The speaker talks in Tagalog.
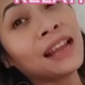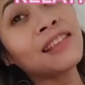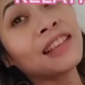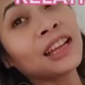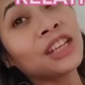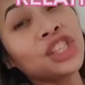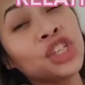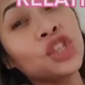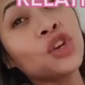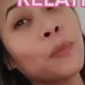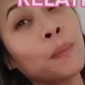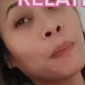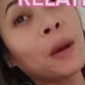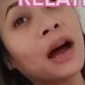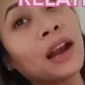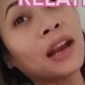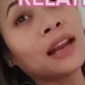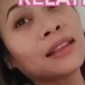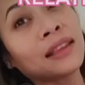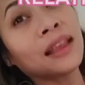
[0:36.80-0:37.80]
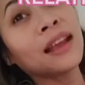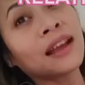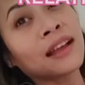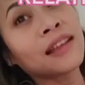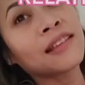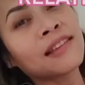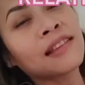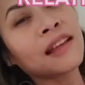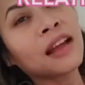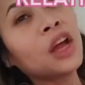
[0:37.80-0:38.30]
sa
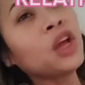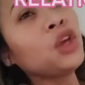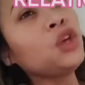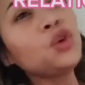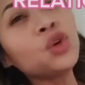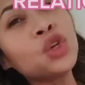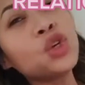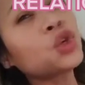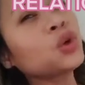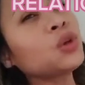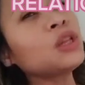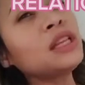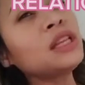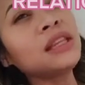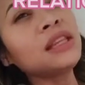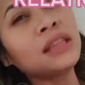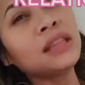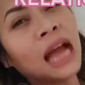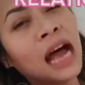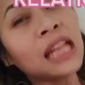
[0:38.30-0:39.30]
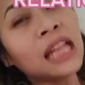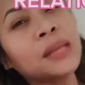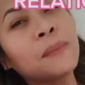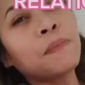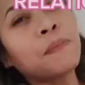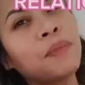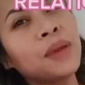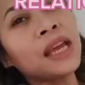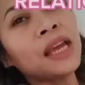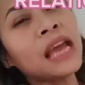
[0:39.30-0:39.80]
geopolitics. You should not
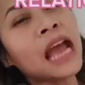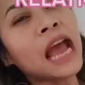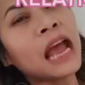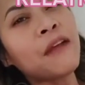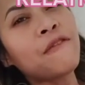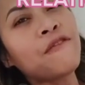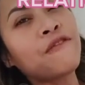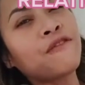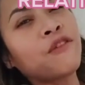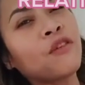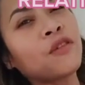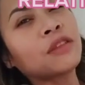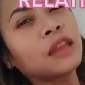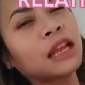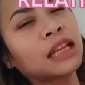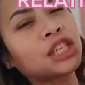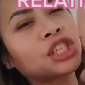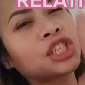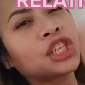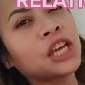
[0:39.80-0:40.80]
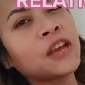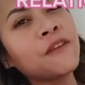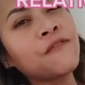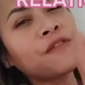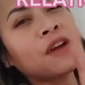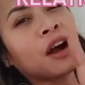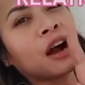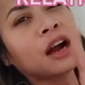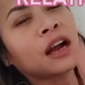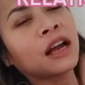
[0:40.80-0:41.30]
be a, the chief
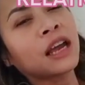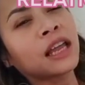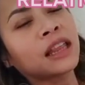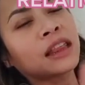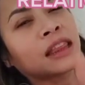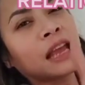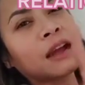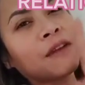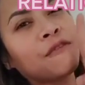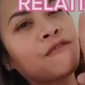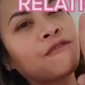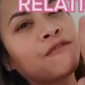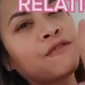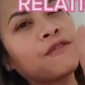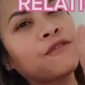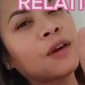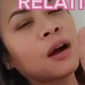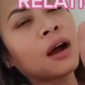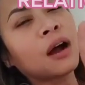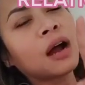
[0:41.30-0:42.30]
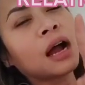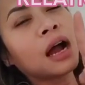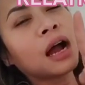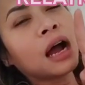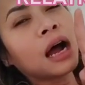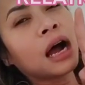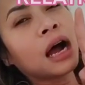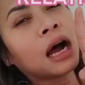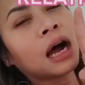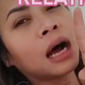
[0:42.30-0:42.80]
architect.
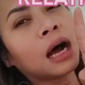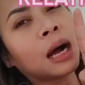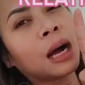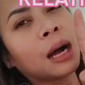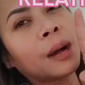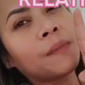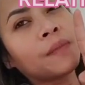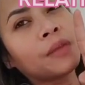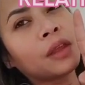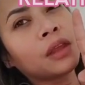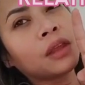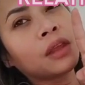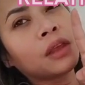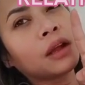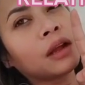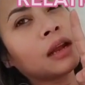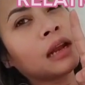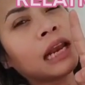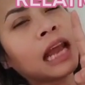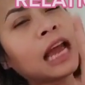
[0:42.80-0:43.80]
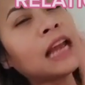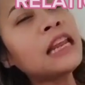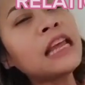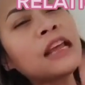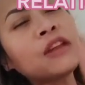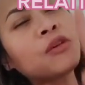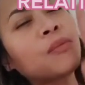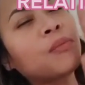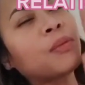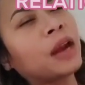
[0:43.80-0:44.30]
Um, Lenny
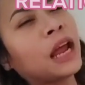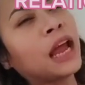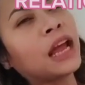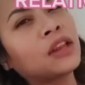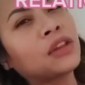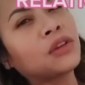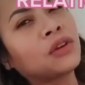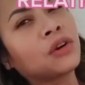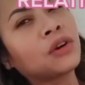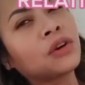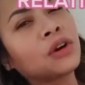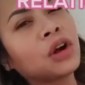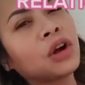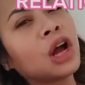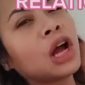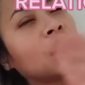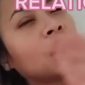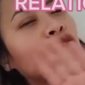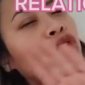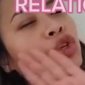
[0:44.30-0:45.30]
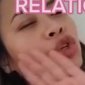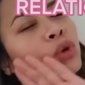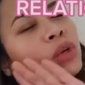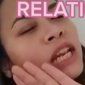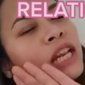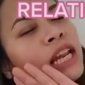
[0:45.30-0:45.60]
Robredo should